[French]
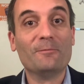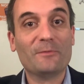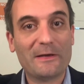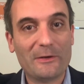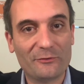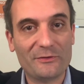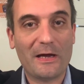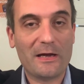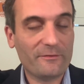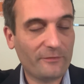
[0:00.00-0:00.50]
Et
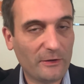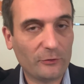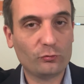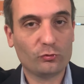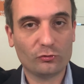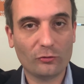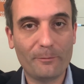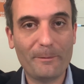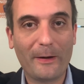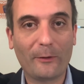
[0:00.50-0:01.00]
on arrivera
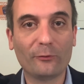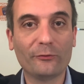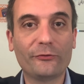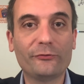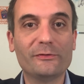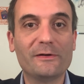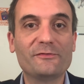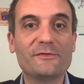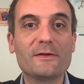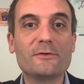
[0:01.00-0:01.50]
toujours par contre
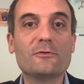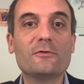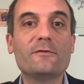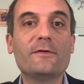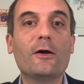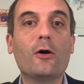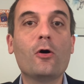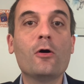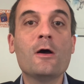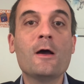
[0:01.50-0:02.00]
sous les fenêtres de
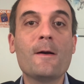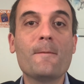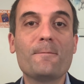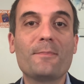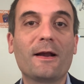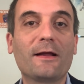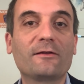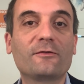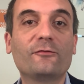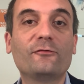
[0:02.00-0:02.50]
Véran,
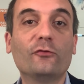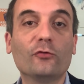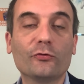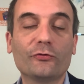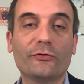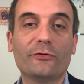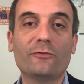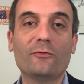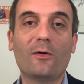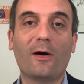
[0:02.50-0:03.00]
place
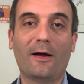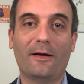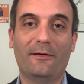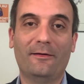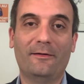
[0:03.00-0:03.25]
Fontenoy.